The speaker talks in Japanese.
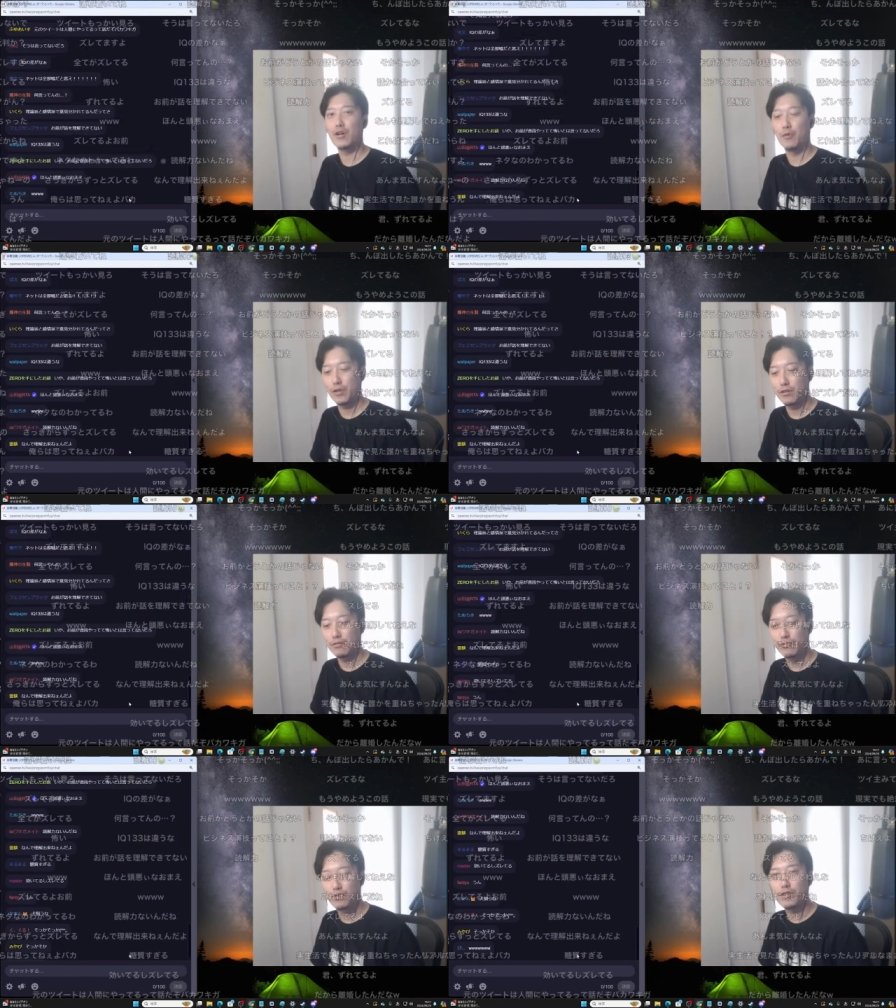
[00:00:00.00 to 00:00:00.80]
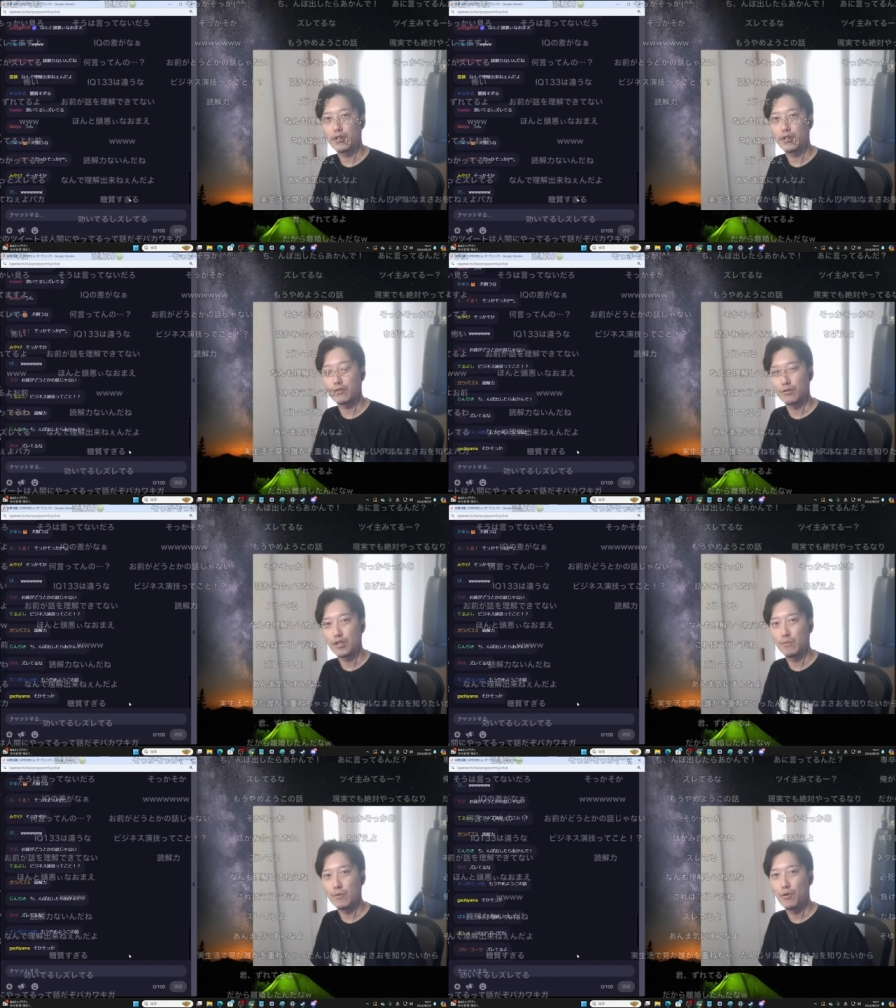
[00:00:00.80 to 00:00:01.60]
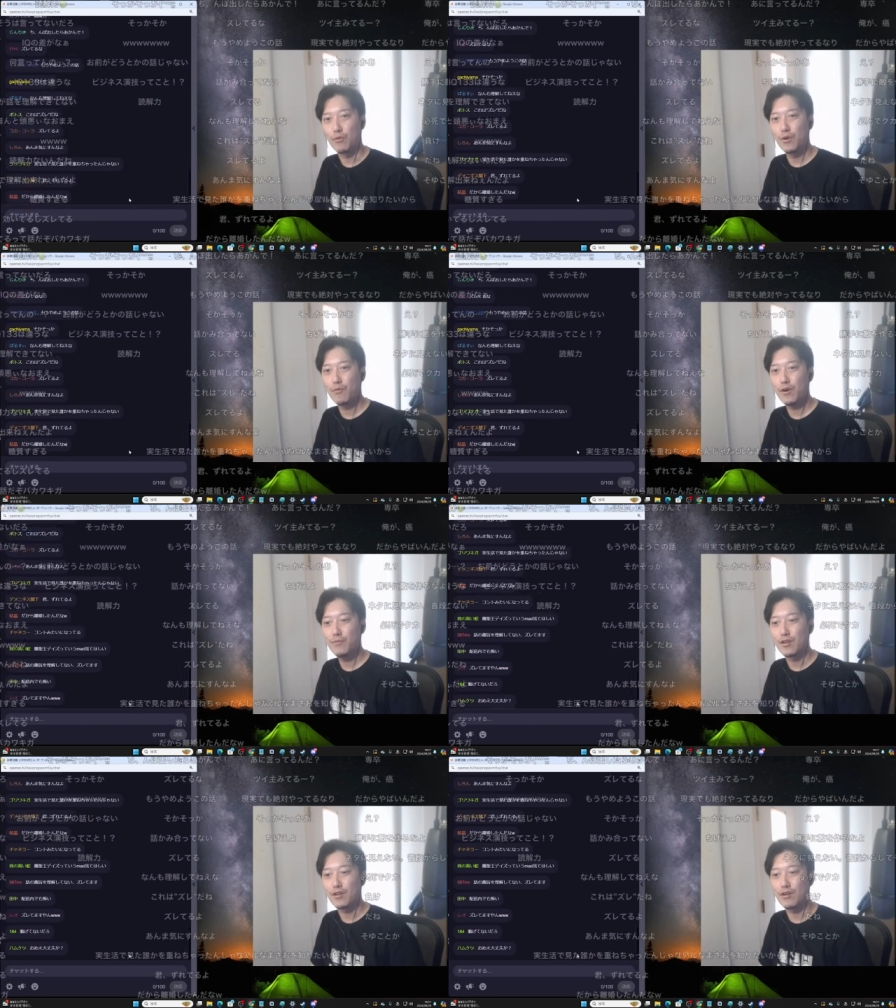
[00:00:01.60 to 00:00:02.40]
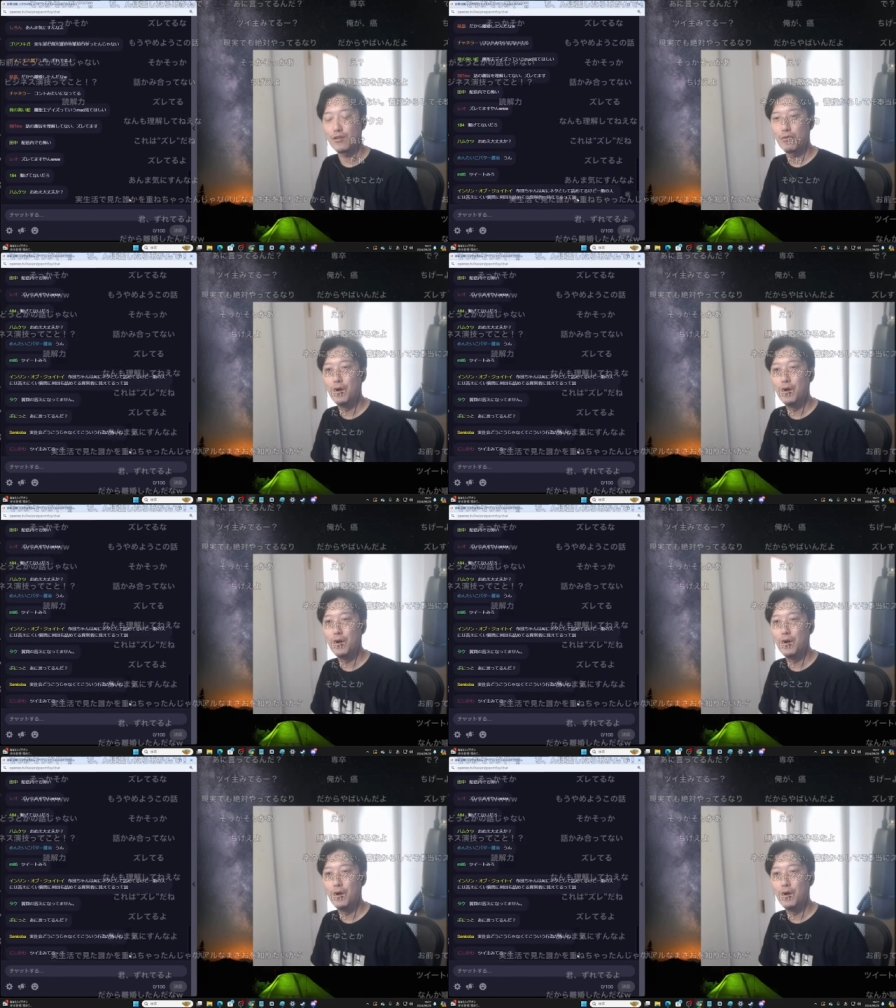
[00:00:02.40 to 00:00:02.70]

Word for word: なんか俺ずれてる気がする、君も。俺は今、あの